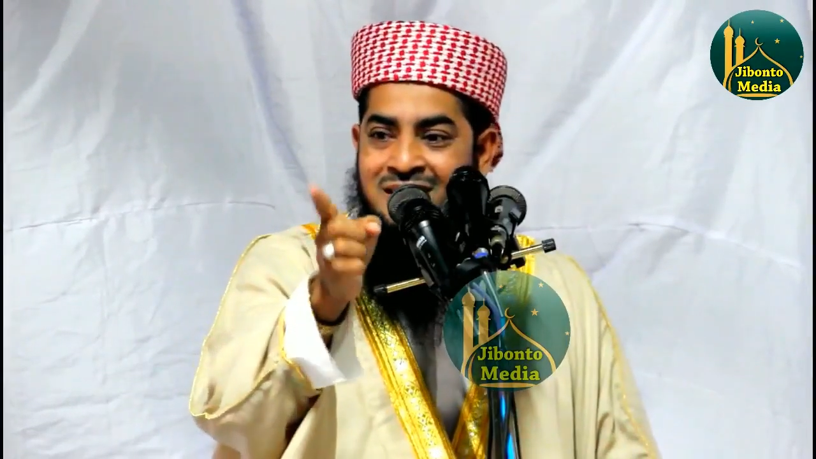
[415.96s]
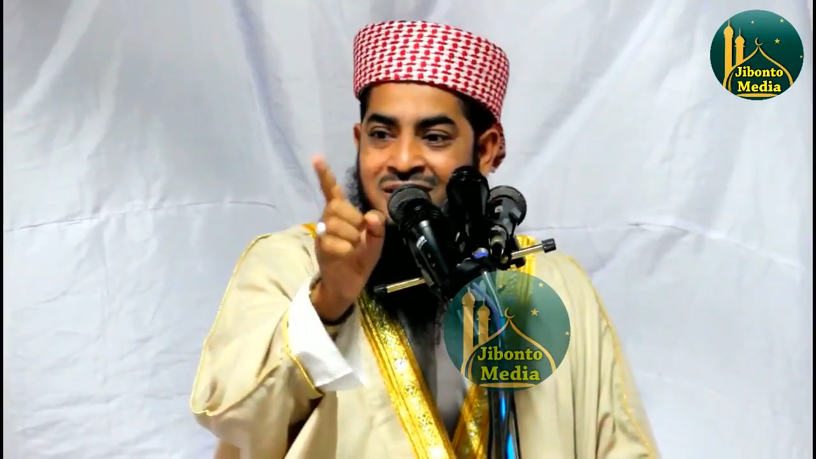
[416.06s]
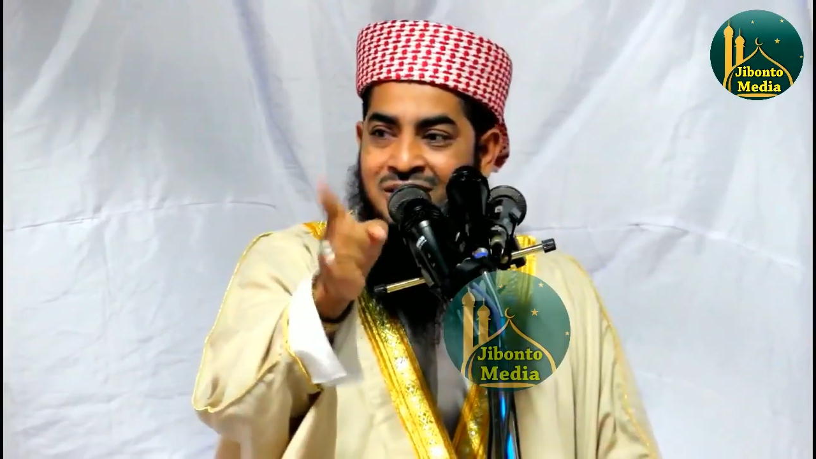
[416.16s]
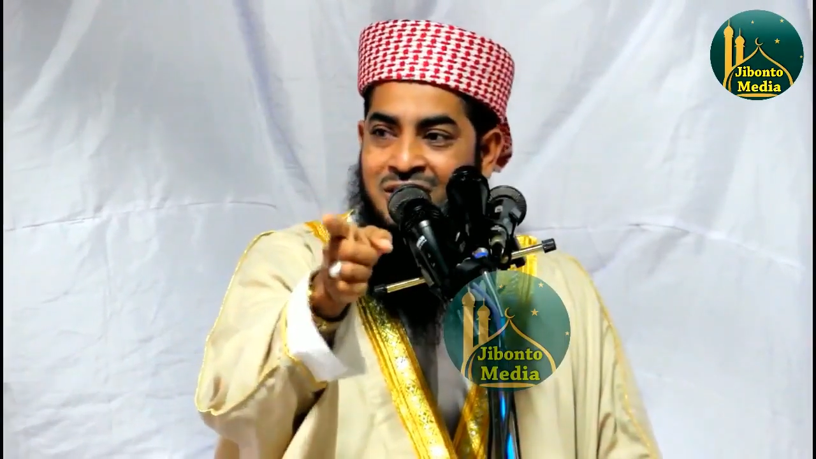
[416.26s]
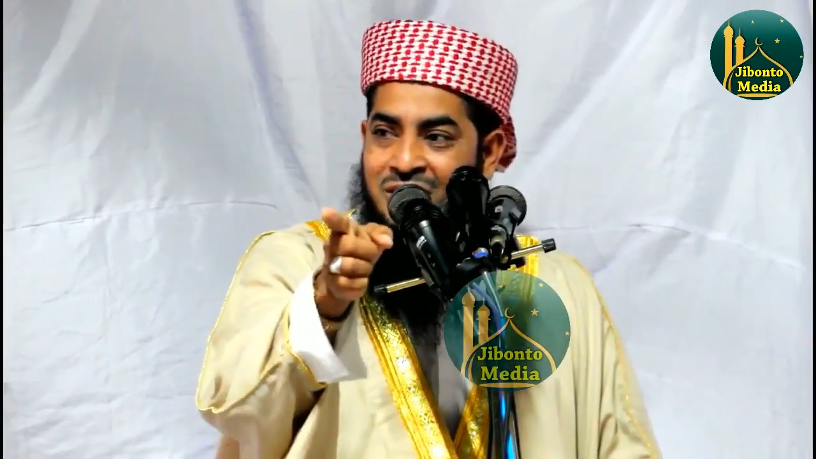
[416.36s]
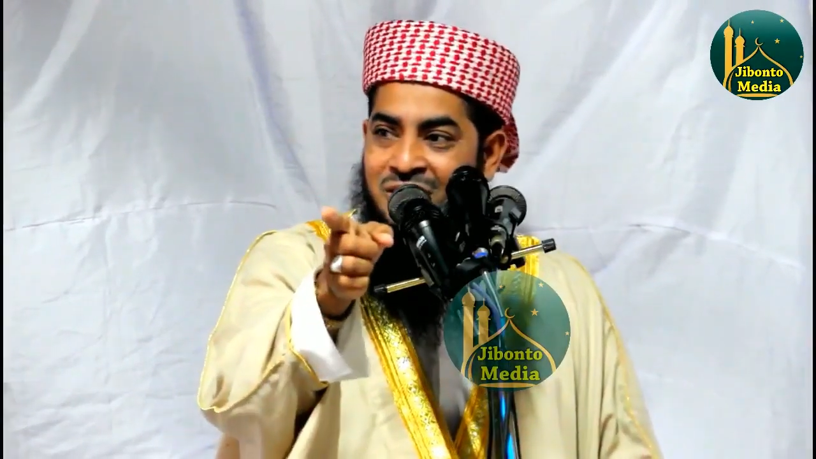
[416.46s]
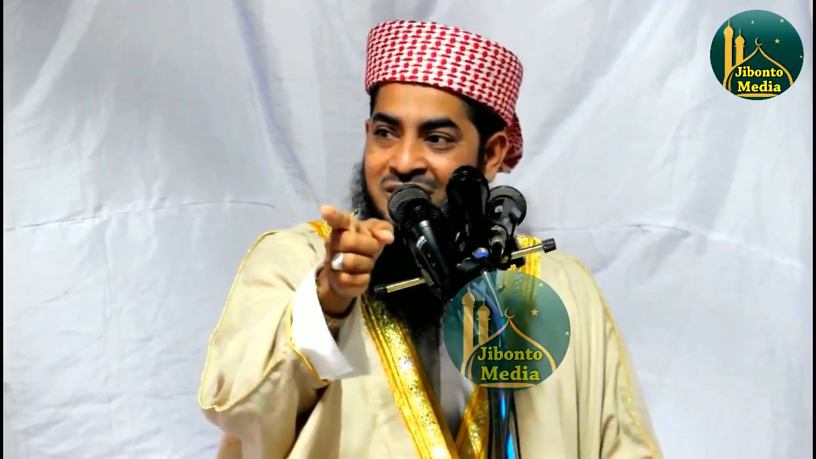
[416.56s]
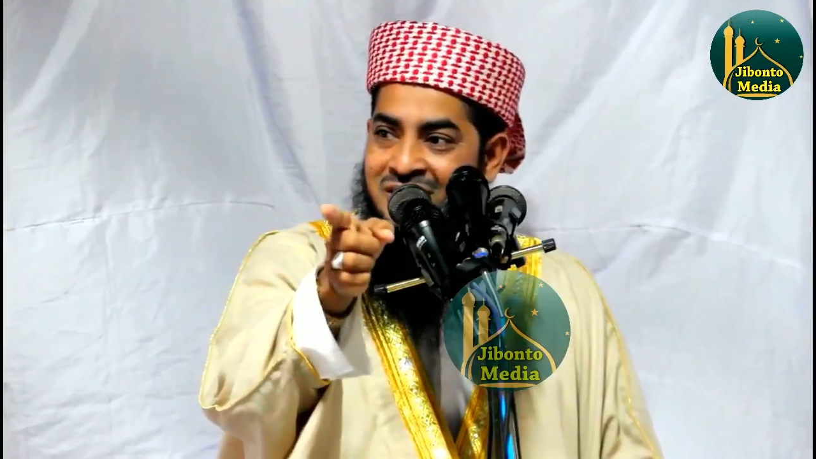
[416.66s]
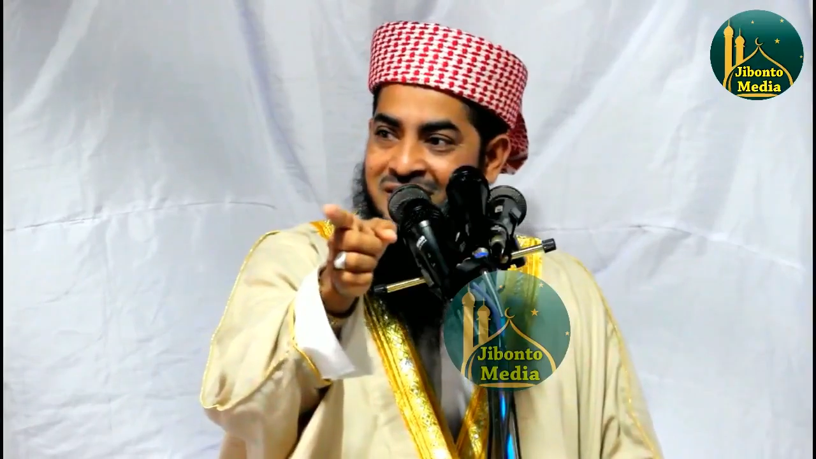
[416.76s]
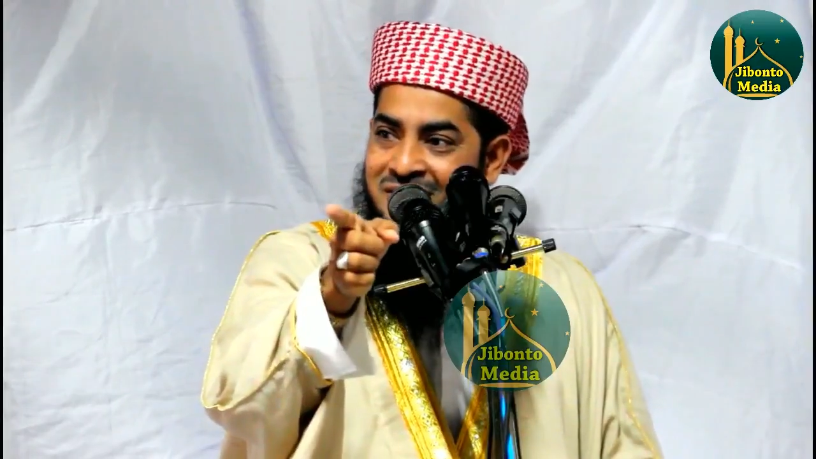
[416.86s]
কথা কন
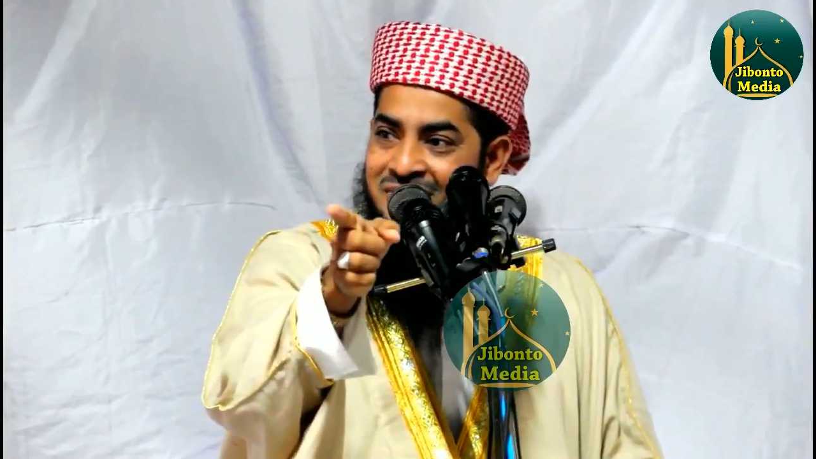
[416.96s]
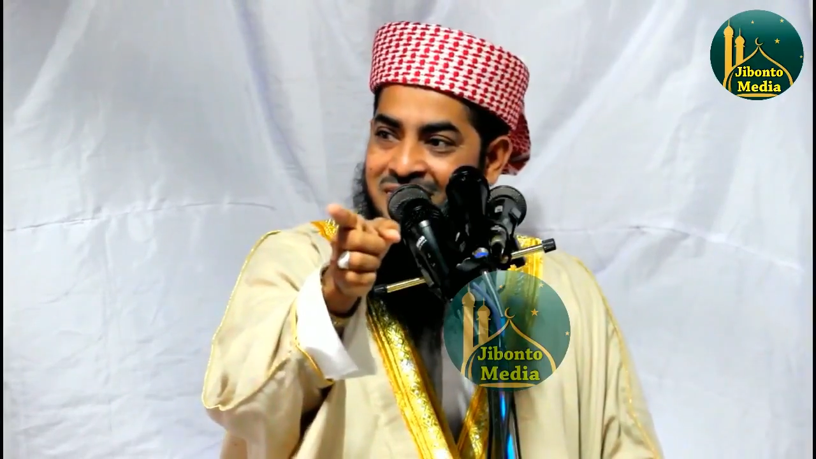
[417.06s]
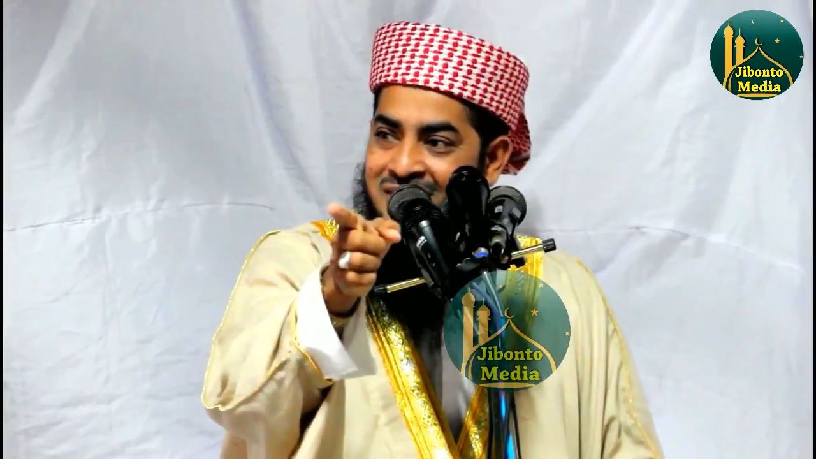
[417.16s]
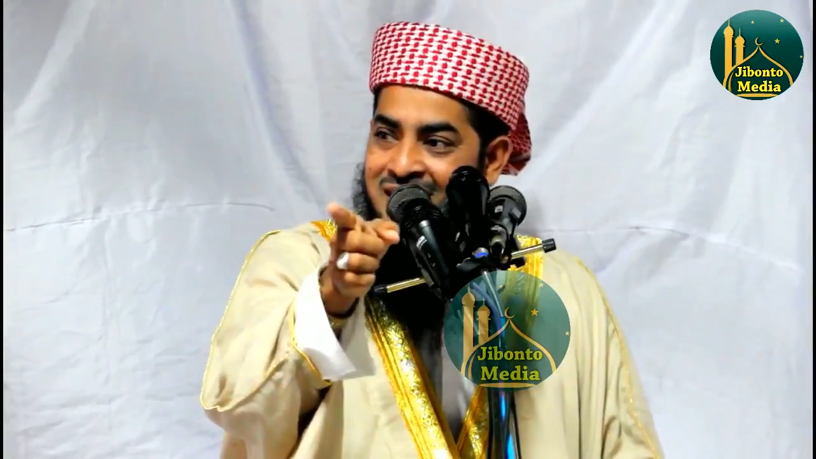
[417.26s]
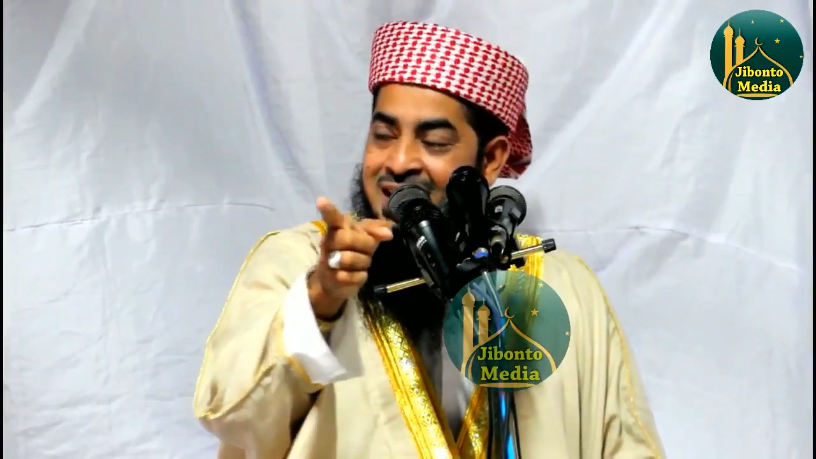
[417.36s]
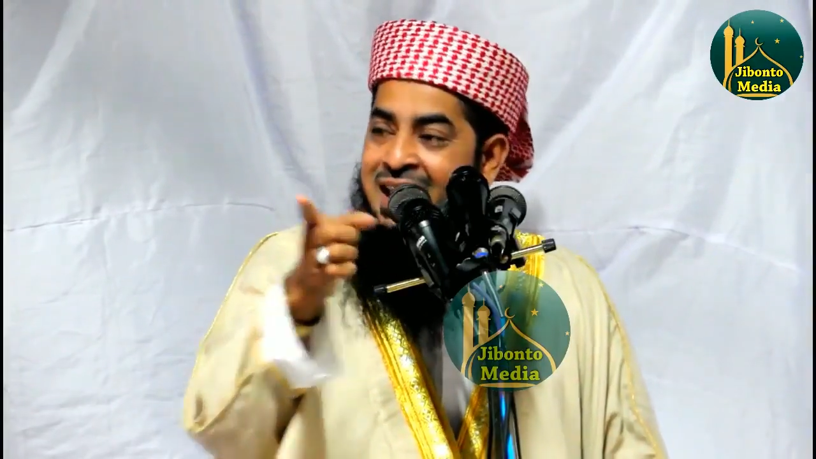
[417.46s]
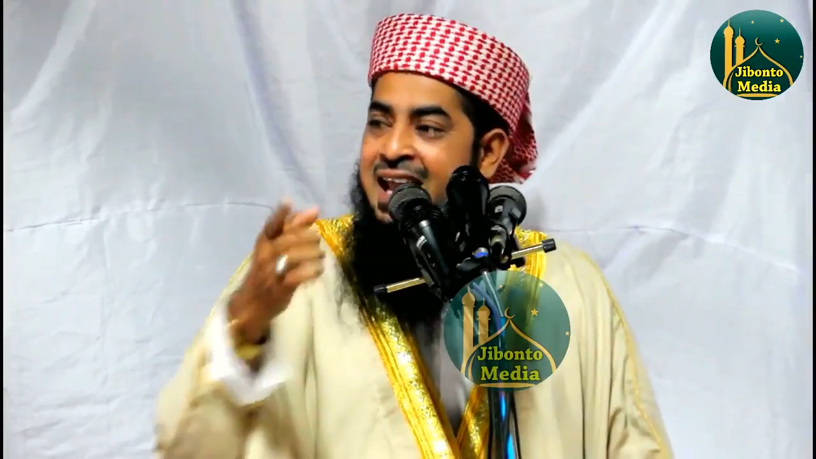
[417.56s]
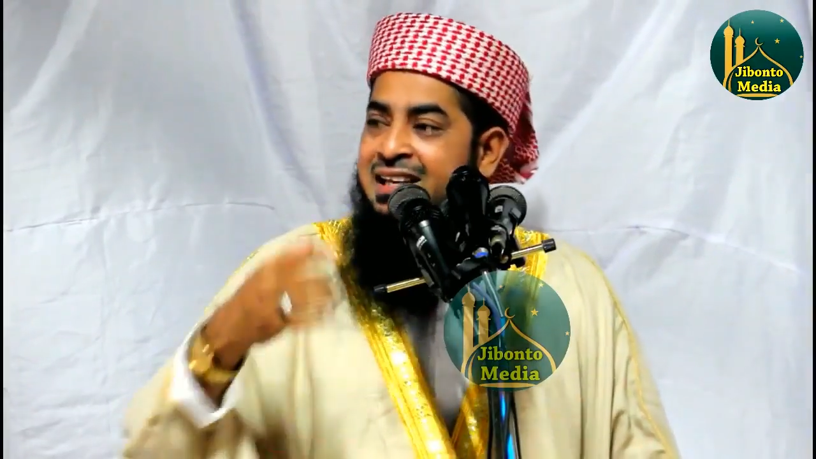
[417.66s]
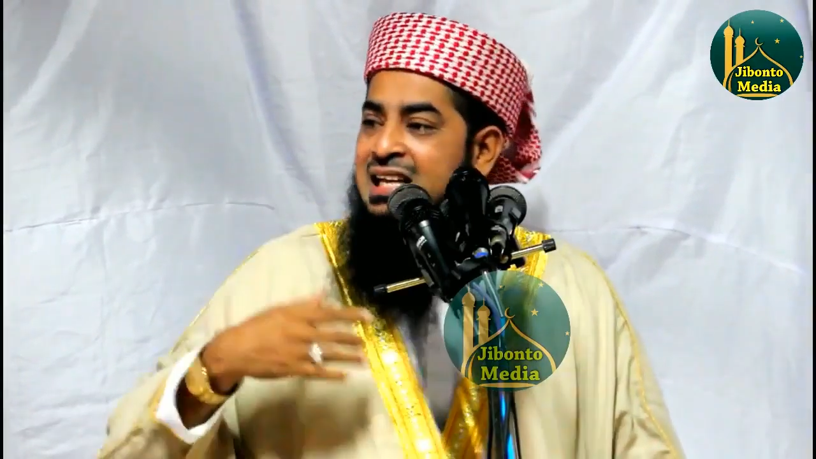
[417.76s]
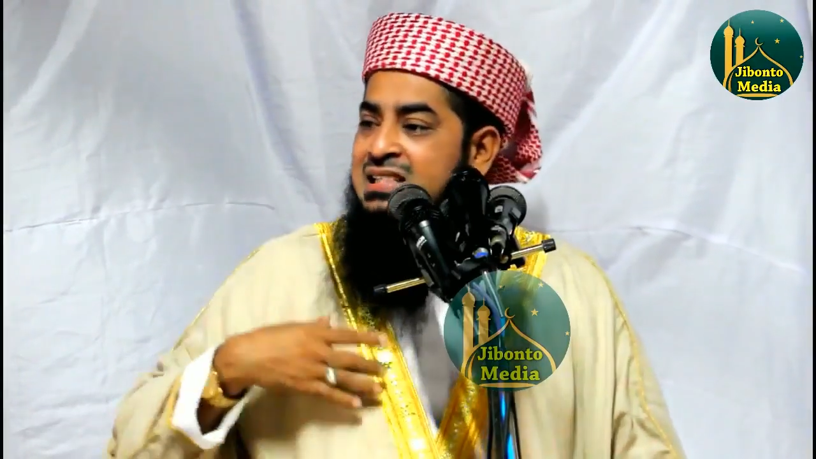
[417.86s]
এইটা